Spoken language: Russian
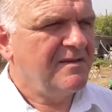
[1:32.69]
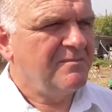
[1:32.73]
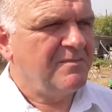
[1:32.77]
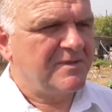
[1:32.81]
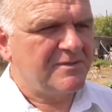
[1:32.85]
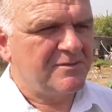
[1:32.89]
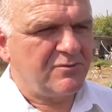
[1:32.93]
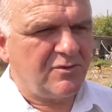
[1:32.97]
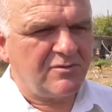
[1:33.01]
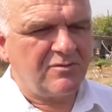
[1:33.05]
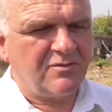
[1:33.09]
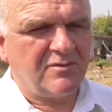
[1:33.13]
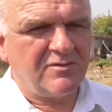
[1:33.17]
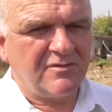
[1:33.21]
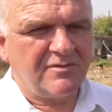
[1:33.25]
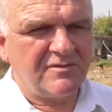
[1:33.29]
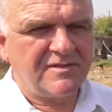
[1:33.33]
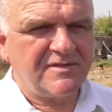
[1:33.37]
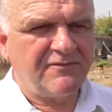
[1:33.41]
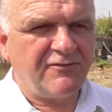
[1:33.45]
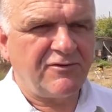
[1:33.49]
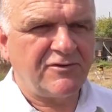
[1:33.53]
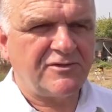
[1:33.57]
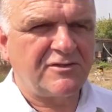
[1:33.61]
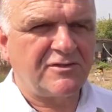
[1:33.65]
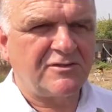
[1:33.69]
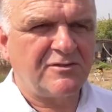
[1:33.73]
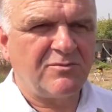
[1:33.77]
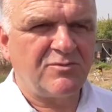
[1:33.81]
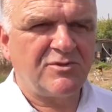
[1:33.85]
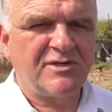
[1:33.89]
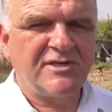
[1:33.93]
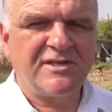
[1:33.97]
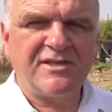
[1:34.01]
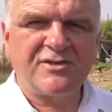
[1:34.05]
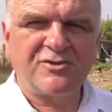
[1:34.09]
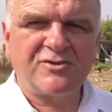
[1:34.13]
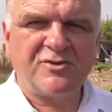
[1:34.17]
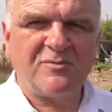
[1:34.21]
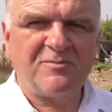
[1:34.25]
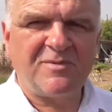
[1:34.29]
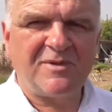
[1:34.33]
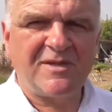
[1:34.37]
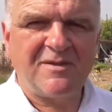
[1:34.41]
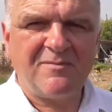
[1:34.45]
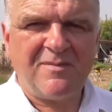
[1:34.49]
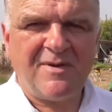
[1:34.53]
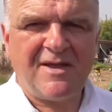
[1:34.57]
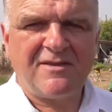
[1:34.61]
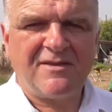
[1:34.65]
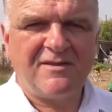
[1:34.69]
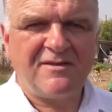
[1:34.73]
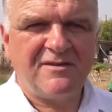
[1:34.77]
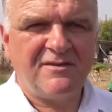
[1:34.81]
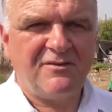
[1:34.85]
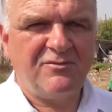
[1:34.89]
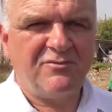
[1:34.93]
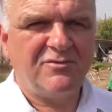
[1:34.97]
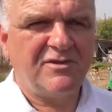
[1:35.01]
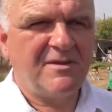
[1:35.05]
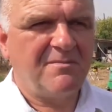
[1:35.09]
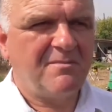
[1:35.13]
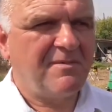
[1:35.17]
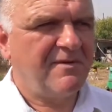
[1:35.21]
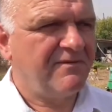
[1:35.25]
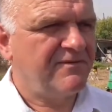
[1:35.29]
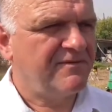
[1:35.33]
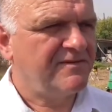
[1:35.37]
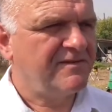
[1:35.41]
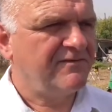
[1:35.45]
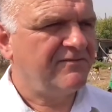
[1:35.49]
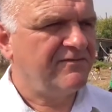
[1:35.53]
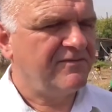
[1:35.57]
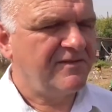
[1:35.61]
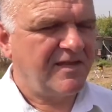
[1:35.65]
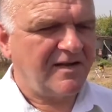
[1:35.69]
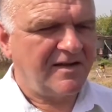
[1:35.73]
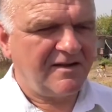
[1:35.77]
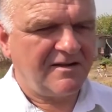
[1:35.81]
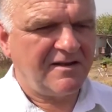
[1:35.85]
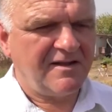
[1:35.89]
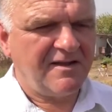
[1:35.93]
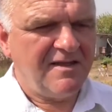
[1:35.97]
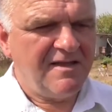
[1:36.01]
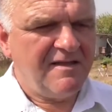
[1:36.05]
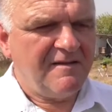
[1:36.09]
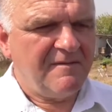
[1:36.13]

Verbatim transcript: поскольку с воздухом уже тяжело поднимать людям, а во-вторых,